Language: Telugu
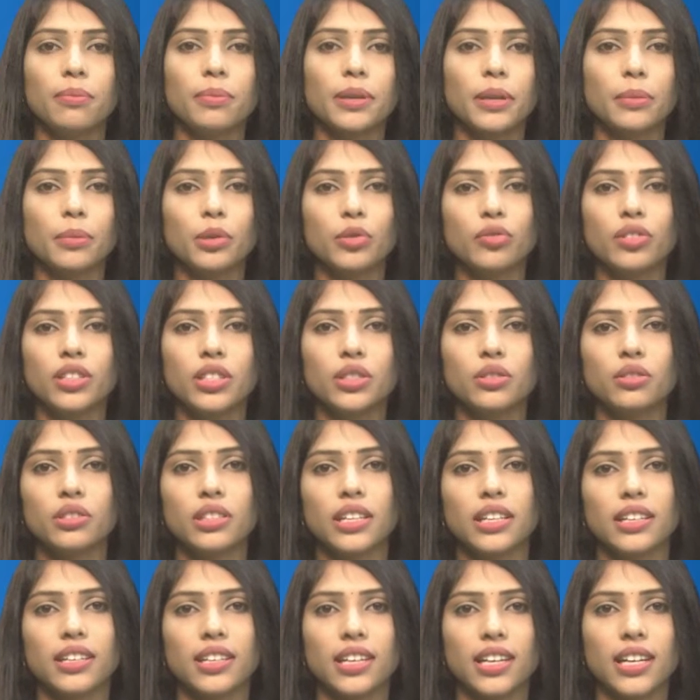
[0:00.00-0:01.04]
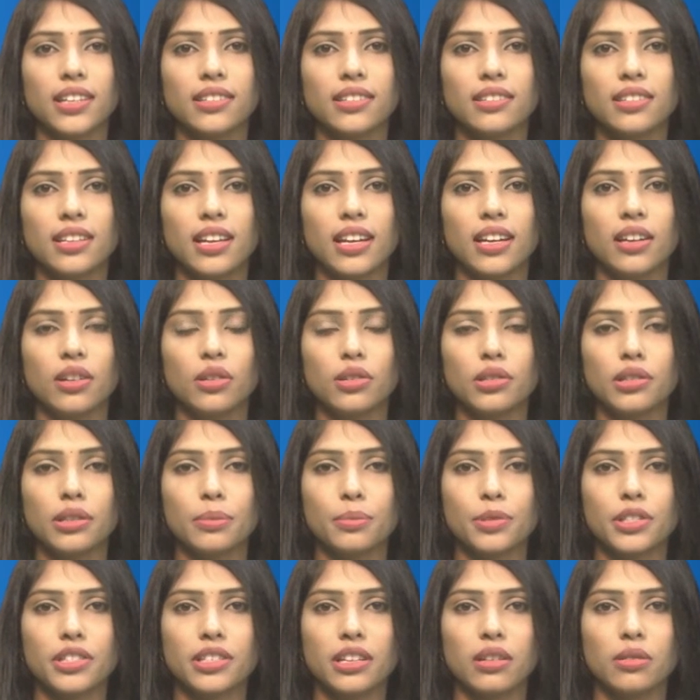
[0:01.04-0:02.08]
ప్రభుత్వ జూనియర్ కళాశాలలో
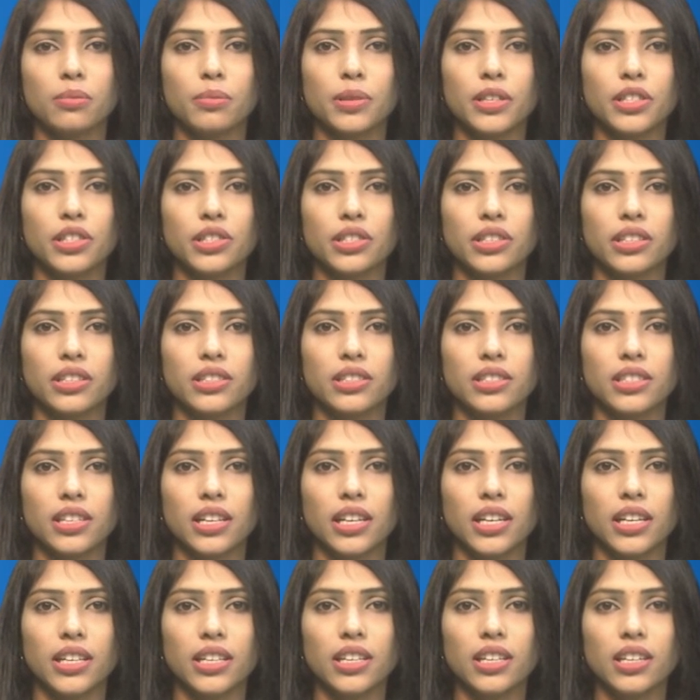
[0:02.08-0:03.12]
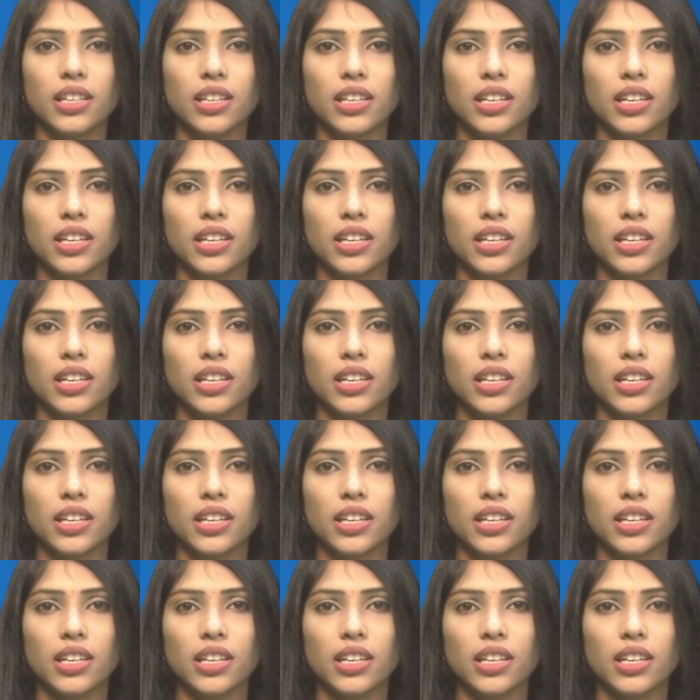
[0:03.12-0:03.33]
సమస్యలను పరిష్కరించాలని